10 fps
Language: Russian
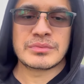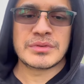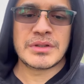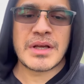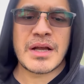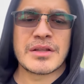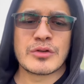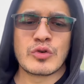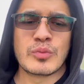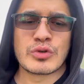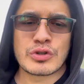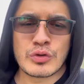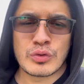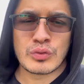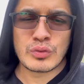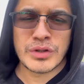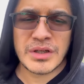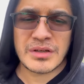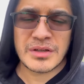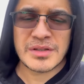я не думаю, что у них
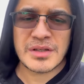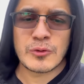есть